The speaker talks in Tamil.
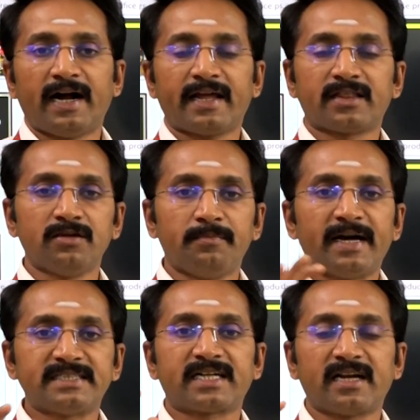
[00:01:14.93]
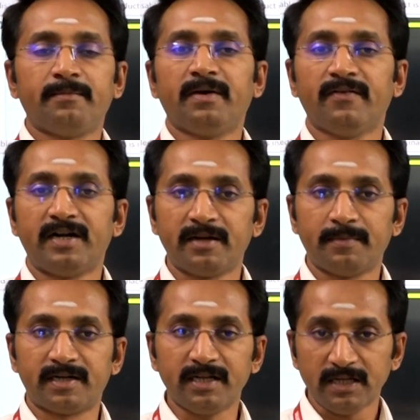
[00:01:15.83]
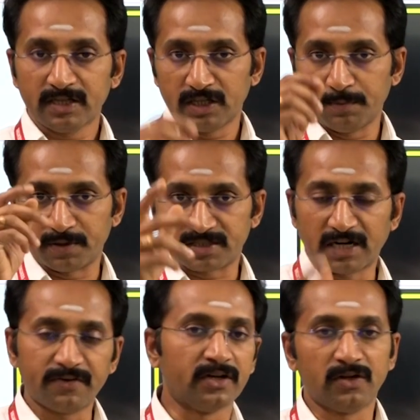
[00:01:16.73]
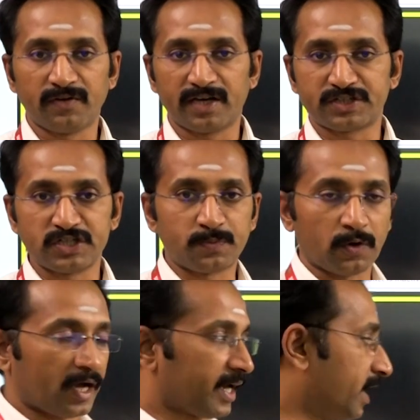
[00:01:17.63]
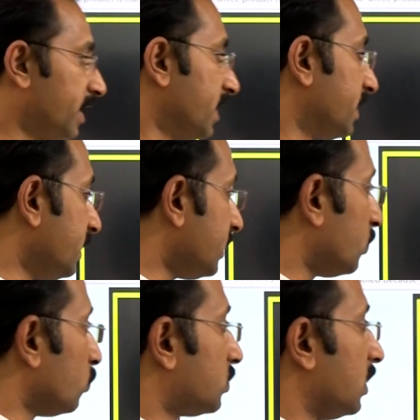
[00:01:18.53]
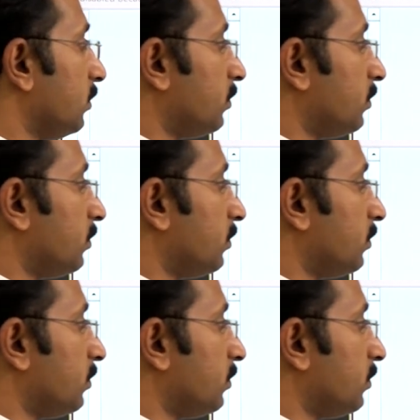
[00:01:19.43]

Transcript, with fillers: அனைத்து மேஜர்லேயுமே வெற்றி பெற்று இப்போ சர்டிஃபிகேட் வெரிஃபிகேஷன்ஸ் போகிறாங்க இந்த நூற்றி